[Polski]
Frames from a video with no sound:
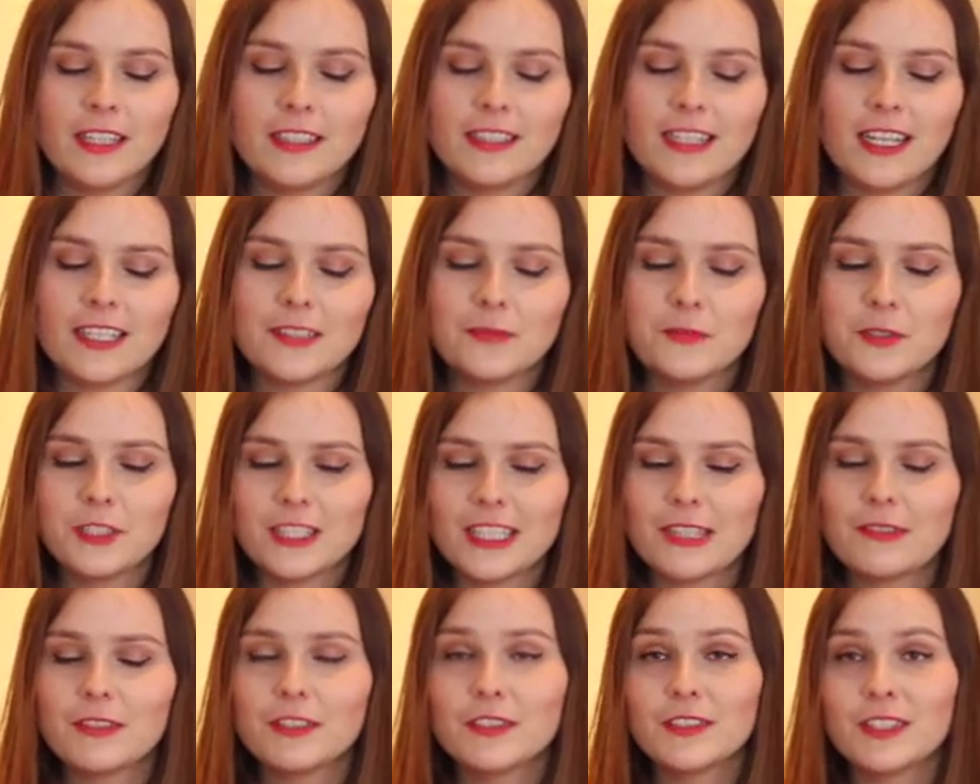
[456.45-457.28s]
teraz mi się
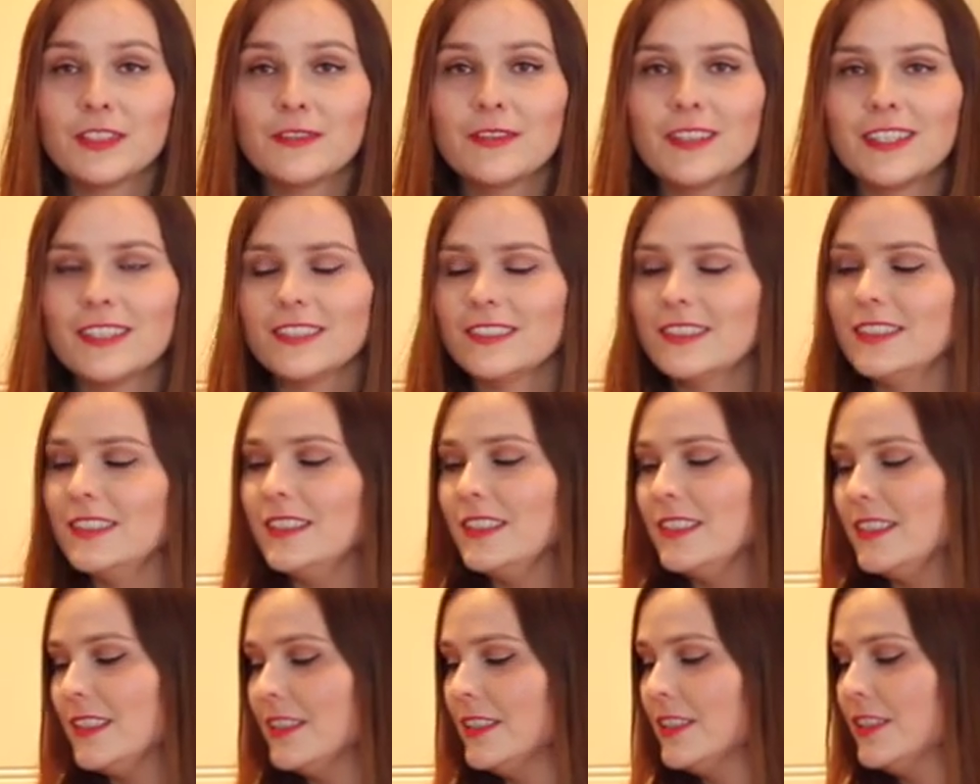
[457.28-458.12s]
nawet w tej
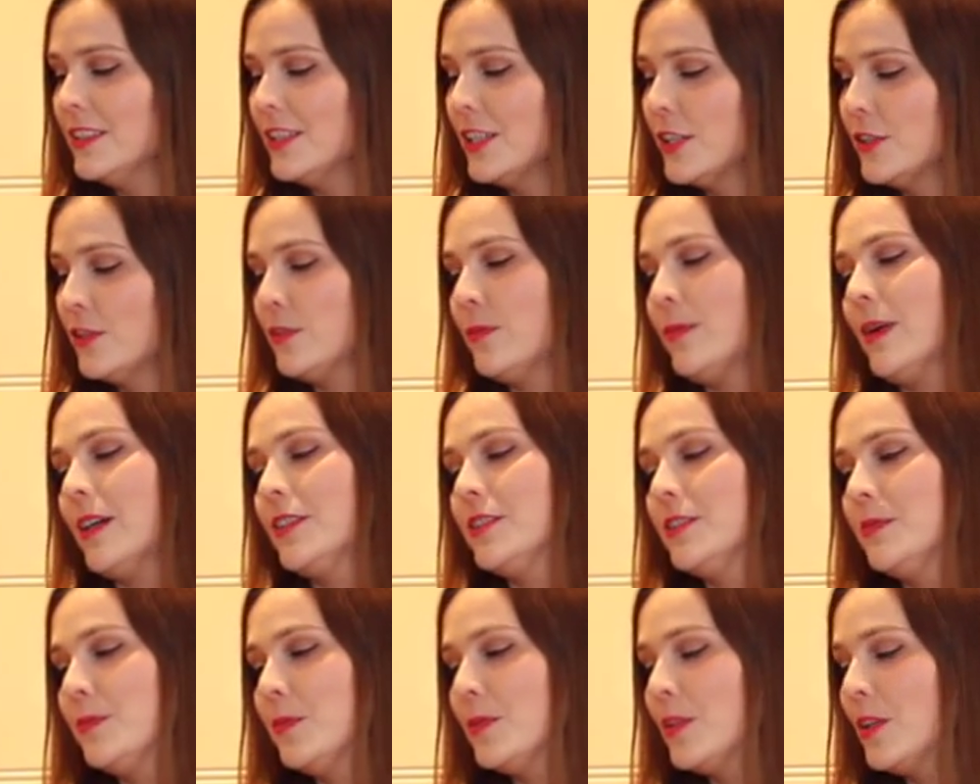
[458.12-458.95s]
wersji nieco
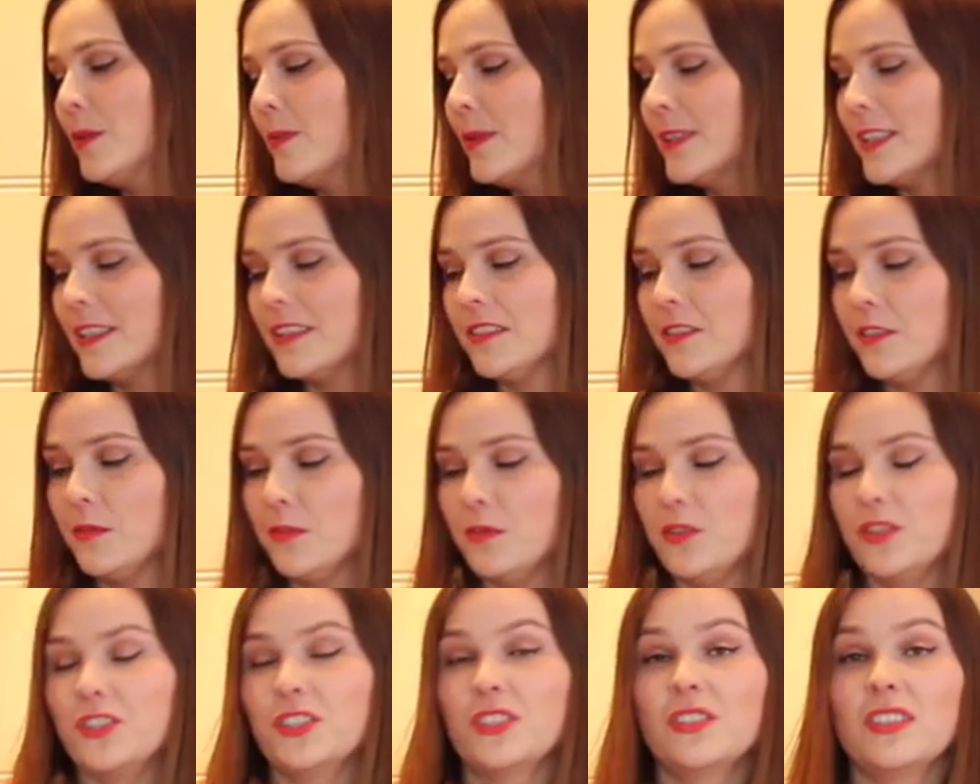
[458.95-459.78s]
bardziej podoba, dlatego
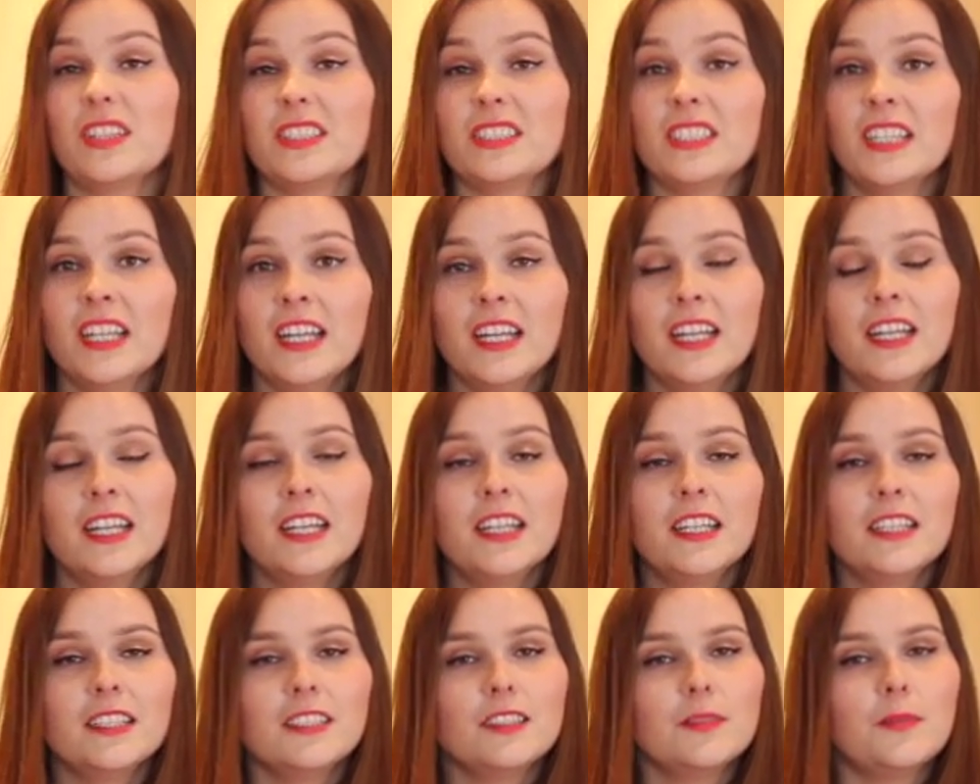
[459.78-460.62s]
możecie dodać
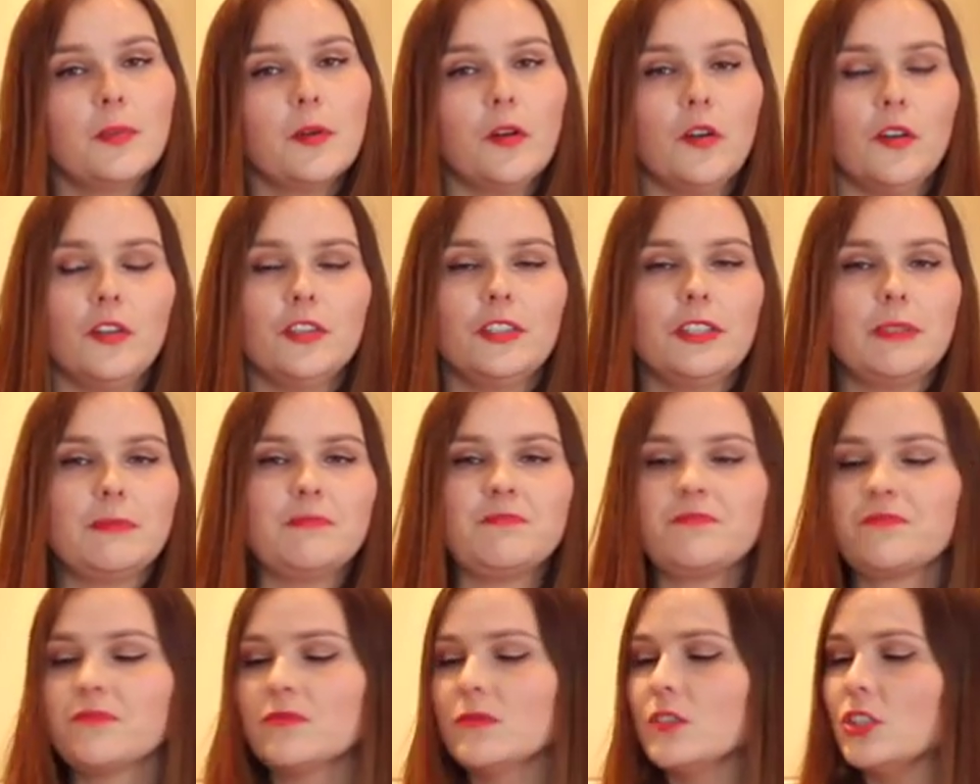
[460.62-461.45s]
spokojnie
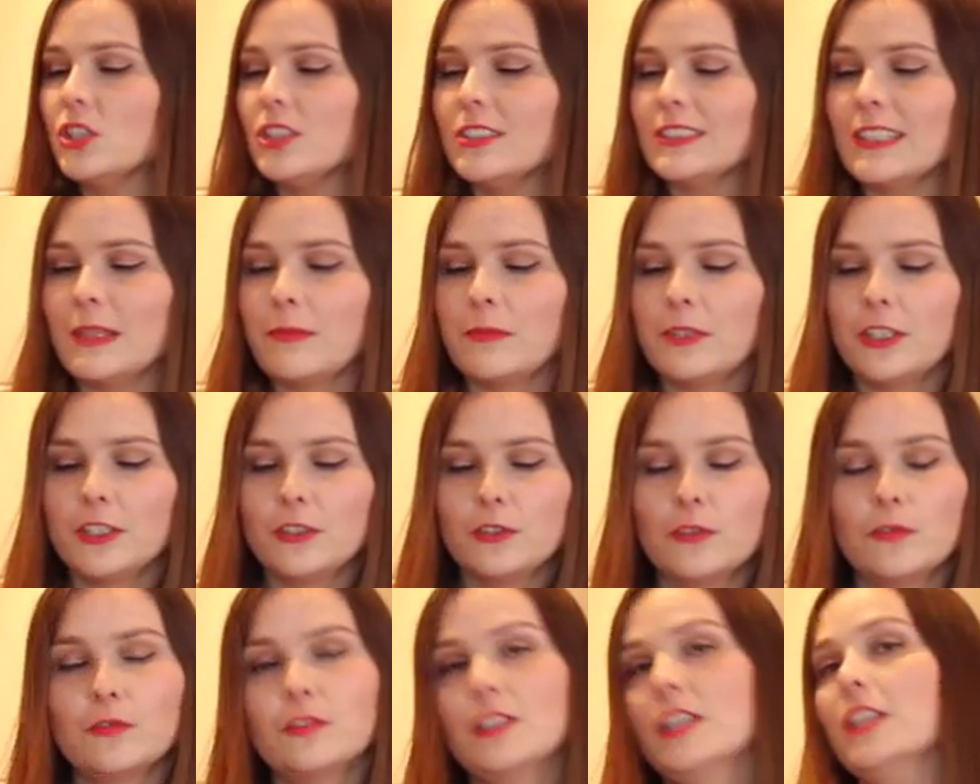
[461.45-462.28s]
300 ml
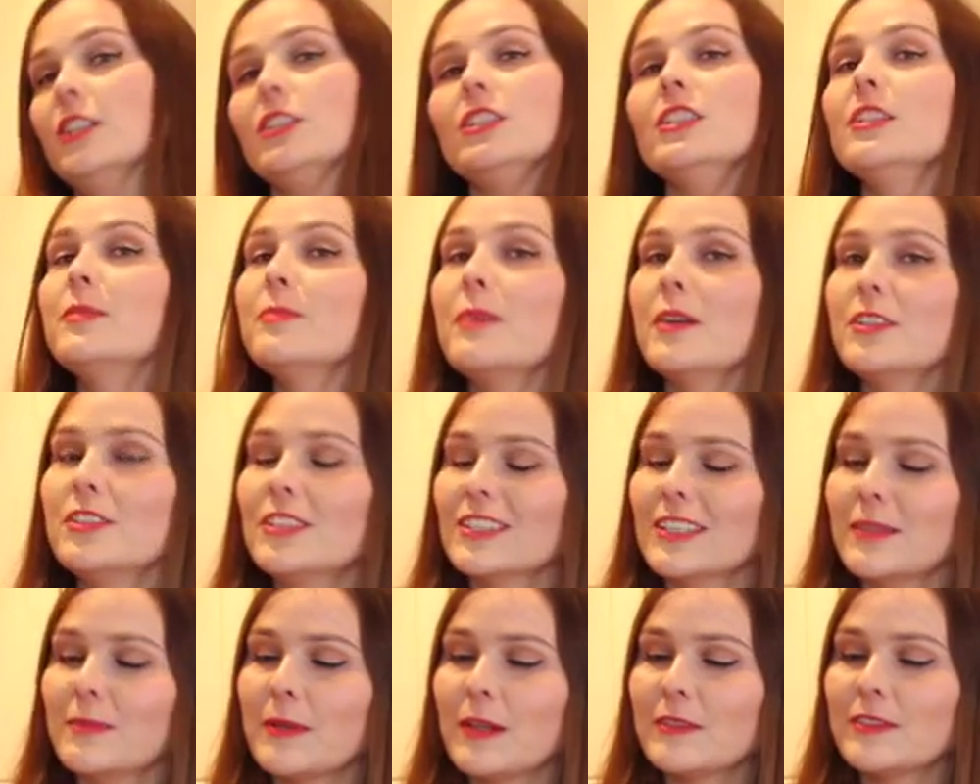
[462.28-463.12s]
też i
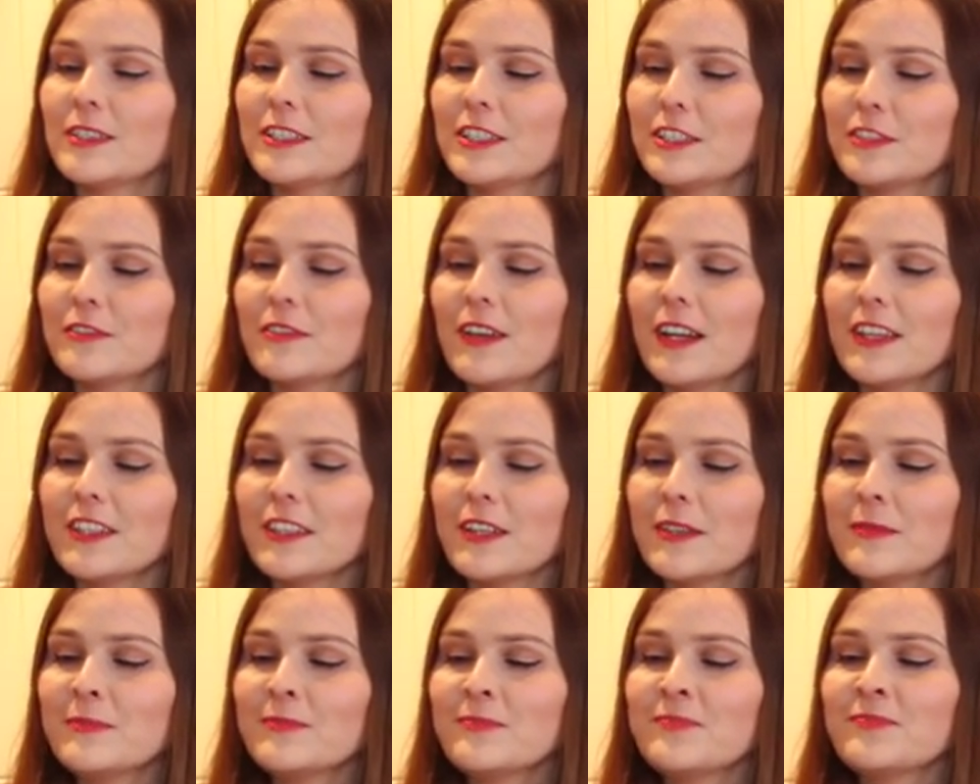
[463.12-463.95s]
będzie naprawdę też
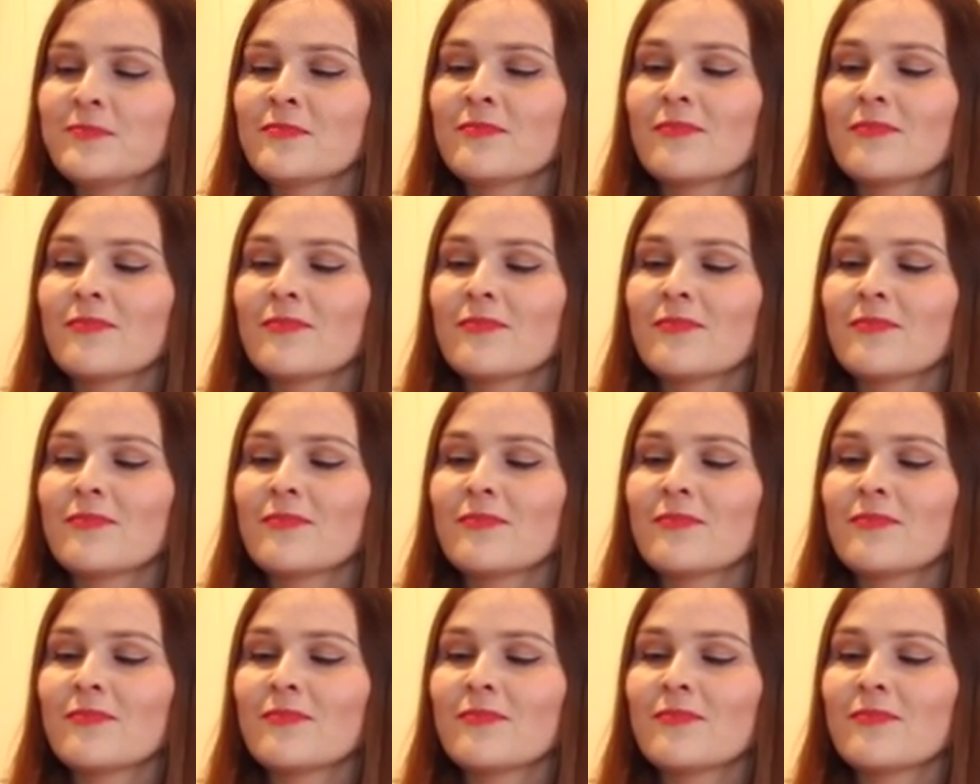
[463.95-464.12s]
fajnie.